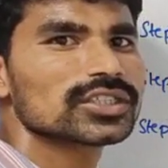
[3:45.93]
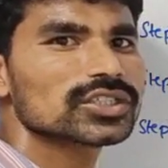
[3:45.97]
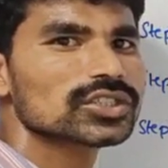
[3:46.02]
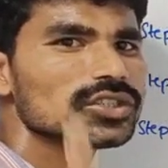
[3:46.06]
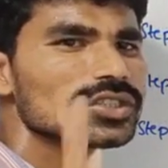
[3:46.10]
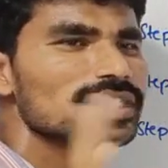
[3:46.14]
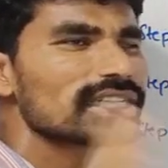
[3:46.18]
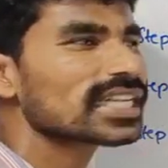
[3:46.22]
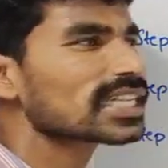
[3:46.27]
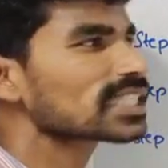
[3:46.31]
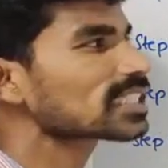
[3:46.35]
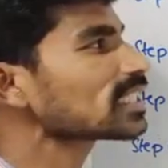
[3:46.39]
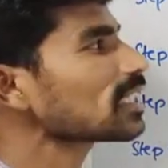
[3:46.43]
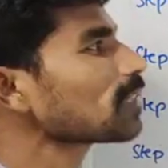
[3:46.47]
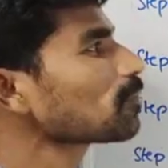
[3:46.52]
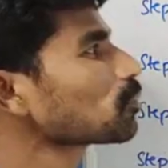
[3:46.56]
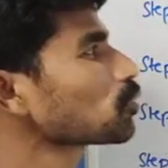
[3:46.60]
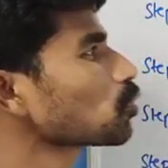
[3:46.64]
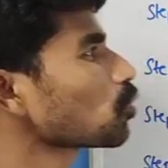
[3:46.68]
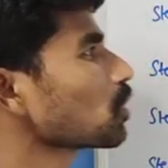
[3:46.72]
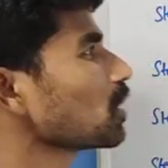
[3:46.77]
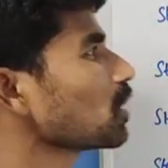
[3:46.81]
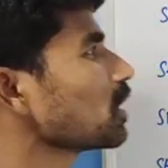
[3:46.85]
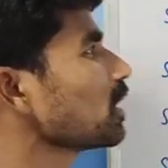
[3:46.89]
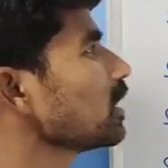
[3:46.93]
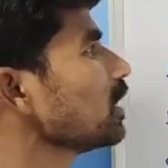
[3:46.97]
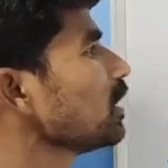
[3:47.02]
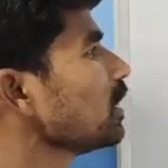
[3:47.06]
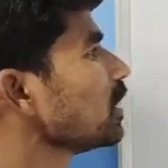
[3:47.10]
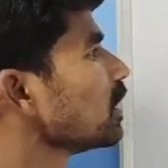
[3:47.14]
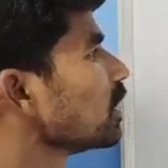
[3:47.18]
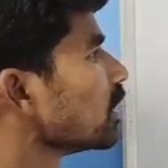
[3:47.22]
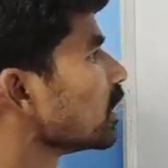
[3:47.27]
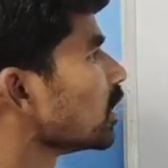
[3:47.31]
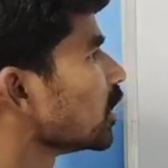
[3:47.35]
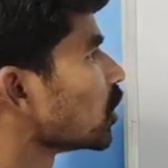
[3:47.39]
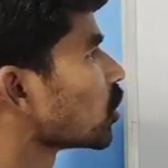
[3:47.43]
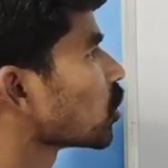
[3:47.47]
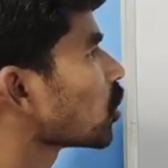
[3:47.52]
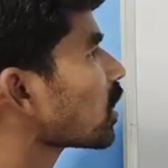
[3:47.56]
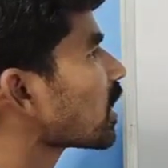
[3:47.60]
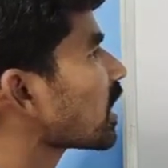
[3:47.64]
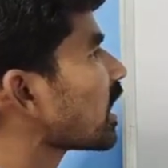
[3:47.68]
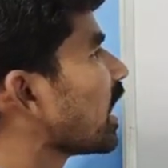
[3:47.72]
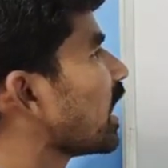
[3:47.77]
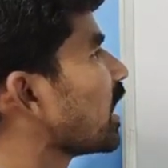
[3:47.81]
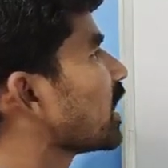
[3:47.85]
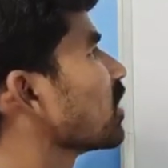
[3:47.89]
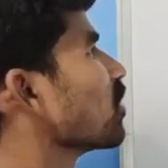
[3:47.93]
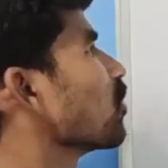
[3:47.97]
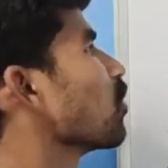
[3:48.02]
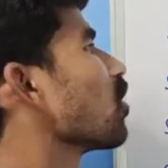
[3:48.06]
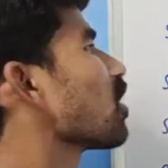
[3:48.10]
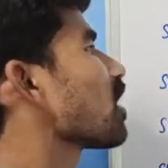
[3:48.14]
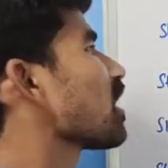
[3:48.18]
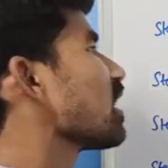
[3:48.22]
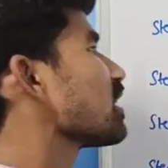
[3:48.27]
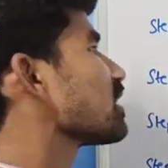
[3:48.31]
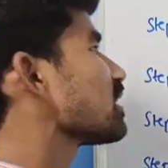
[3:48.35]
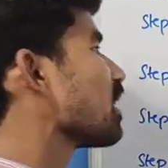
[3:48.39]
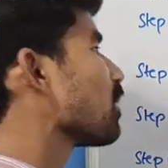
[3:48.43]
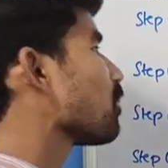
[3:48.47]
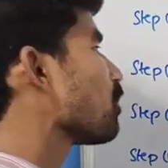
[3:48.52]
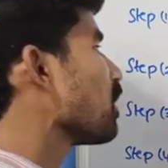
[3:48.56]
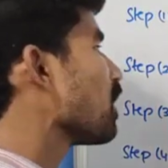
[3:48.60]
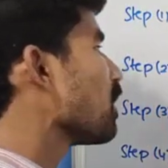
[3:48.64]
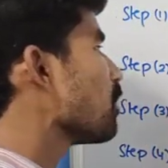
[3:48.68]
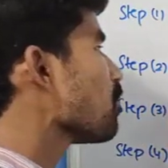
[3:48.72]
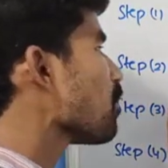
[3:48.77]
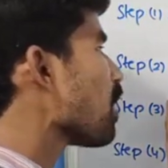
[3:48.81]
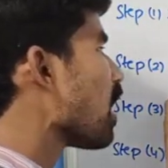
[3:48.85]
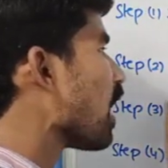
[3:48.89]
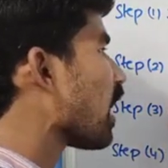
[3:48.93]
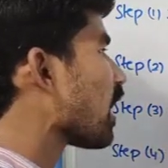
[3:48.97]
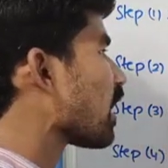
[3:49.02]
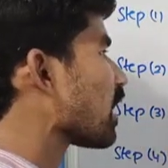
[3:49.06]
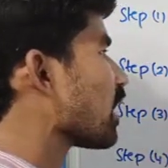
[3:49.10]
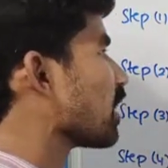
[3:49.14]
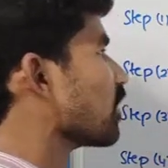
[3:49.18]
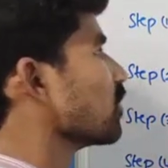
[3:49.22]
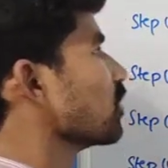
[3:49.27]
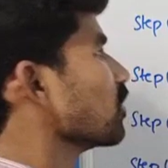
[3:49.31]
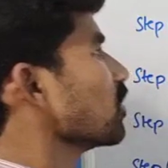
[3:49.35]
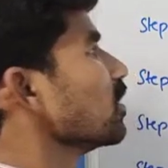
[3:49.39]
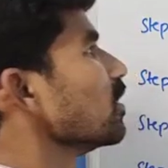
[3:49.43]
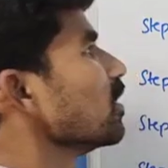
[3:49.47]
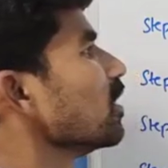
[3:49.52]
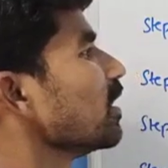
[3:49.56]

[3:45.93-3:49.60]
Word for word: సో నెక్స్ట్ స్టెప్ చూడండి ఇదిగో క్యారీ ఓకే ఆ స్టెప్ ఏం మారలేదు